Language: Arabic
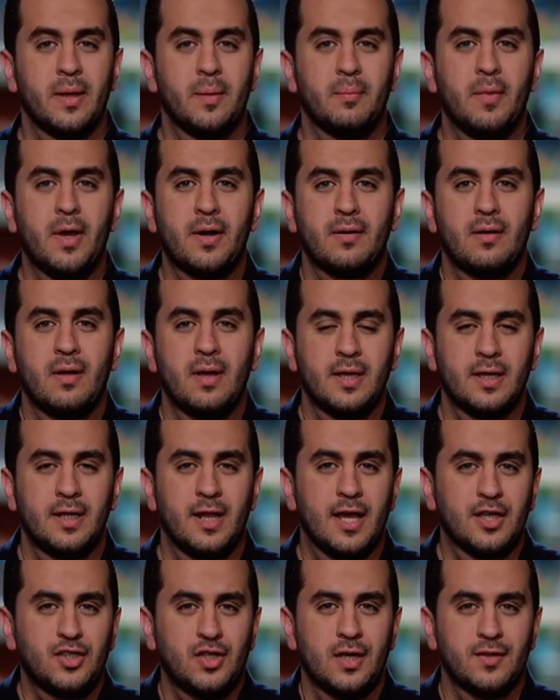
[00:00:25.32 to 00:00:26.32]
مرة
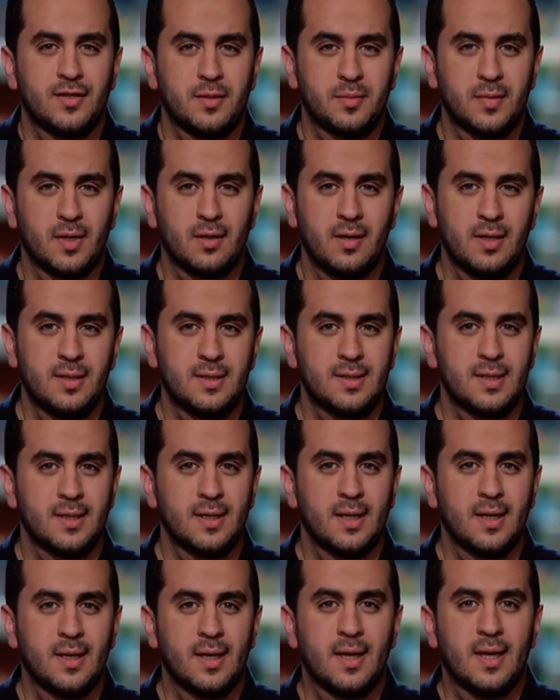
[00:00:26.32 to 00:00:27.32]
الأشعث بن قيس
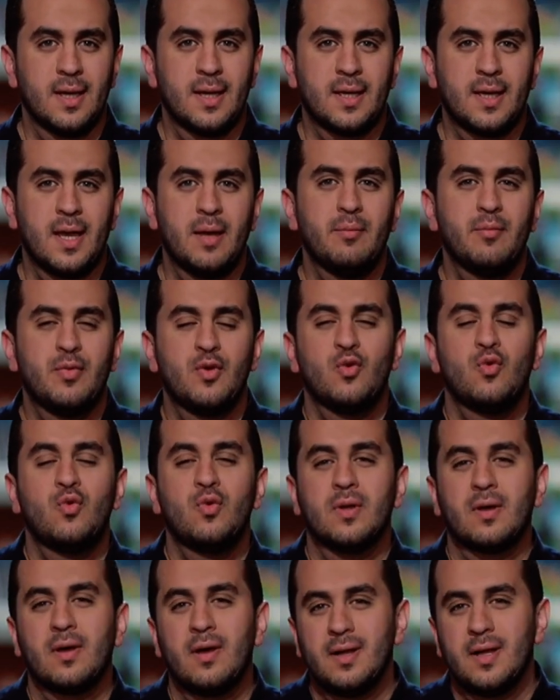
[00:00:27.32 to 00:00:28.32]
كان
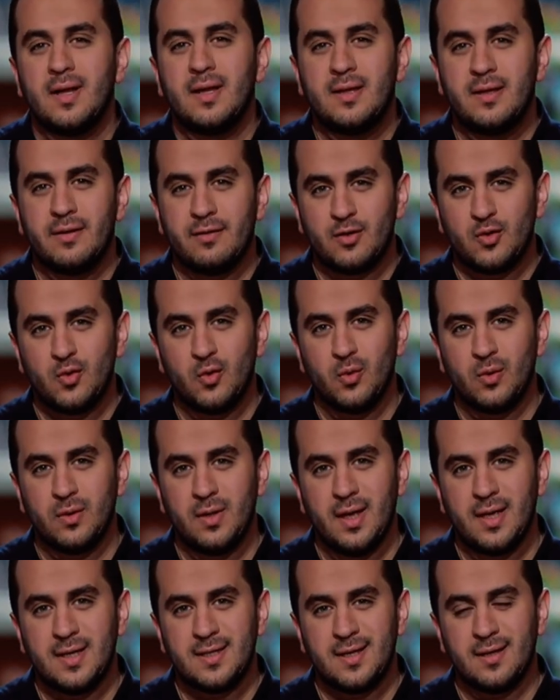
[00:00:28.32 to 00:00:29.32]
بيقول قال لي رسول
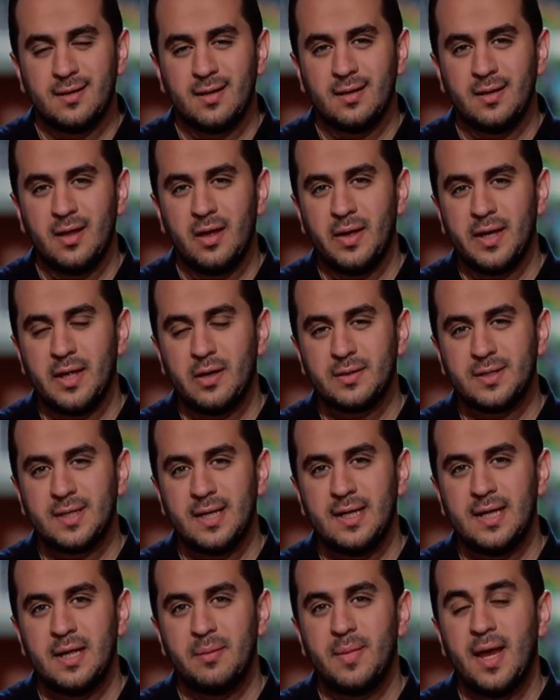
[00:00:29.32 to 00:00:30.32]
الله صلى الله عليه
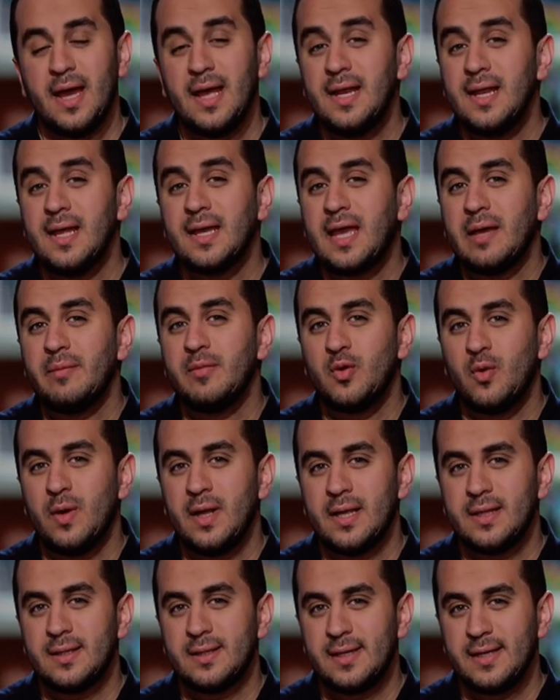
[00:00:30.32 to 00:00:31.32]
وسلم هل لك من
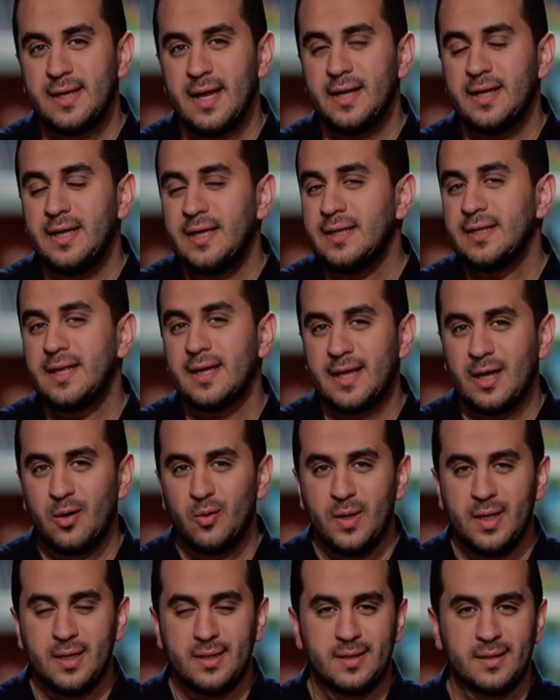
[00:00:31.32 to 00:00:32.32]
ولد يعني عندك
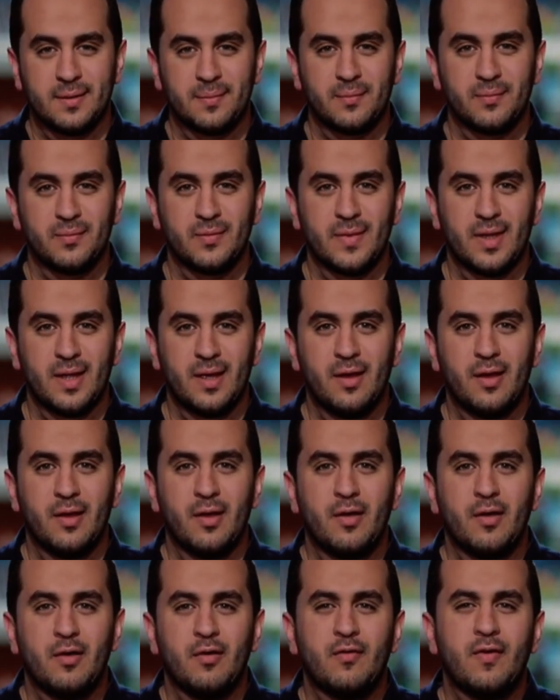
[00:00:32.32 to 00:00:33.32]
أولاد
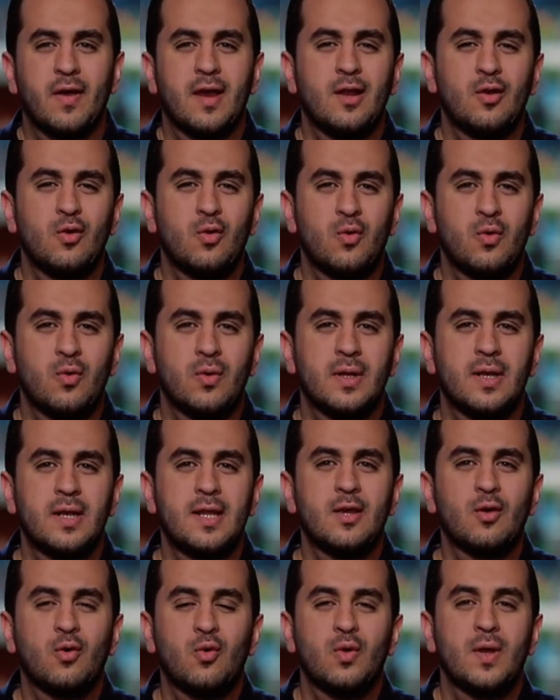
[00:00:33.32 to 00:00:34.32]
فقال له
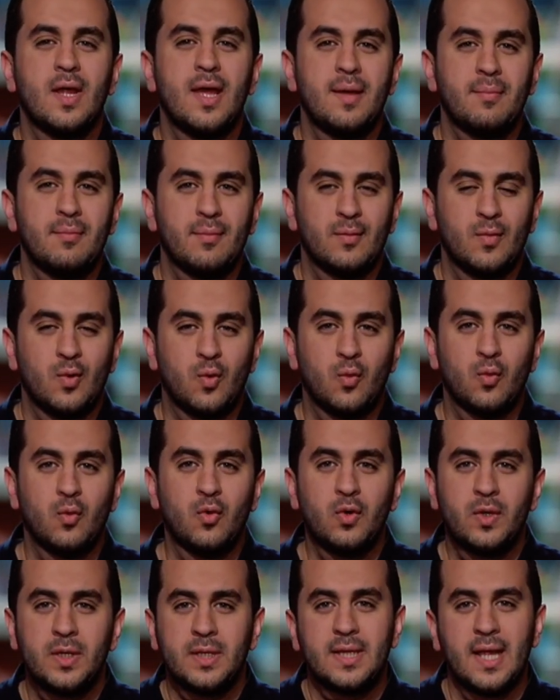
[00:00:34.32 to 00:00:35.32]
لي غلام
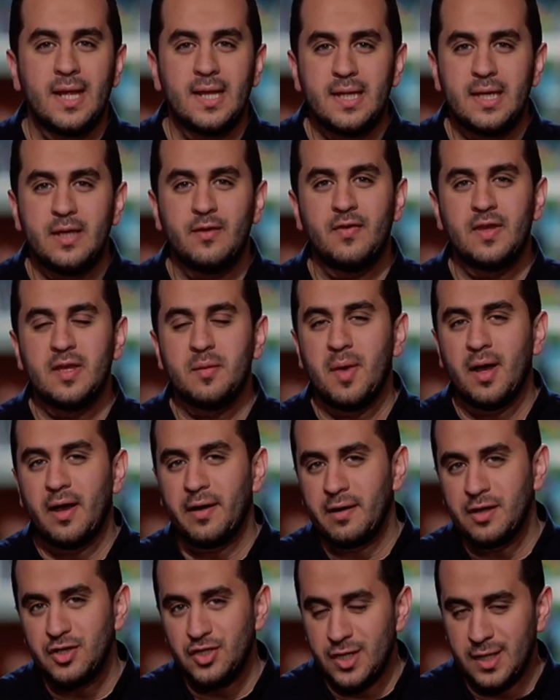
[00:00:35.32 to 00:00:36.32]
ولد لي في
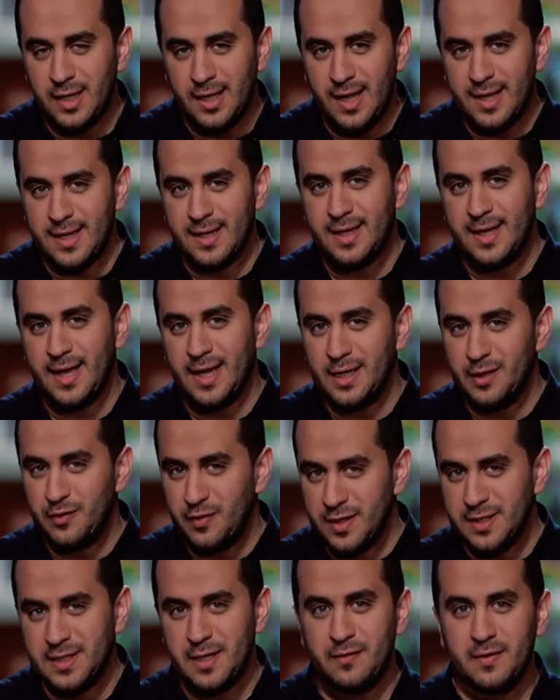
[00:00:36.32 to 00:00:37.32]
مخرجي إليك يعني
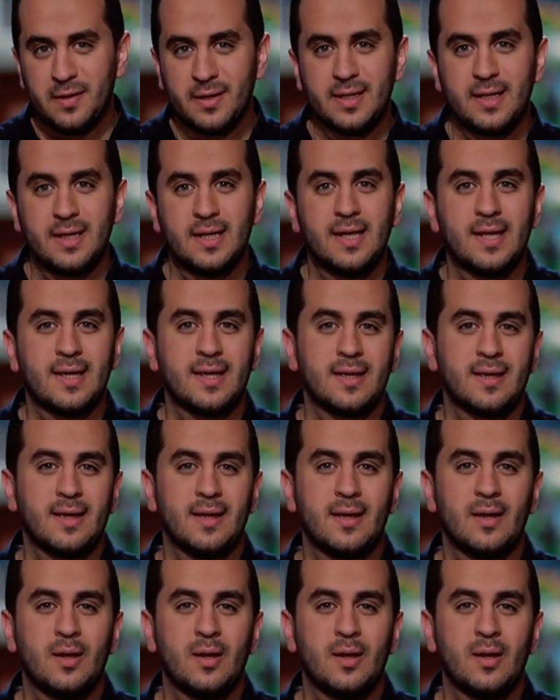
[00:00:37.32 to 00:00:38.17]
في سفري إليك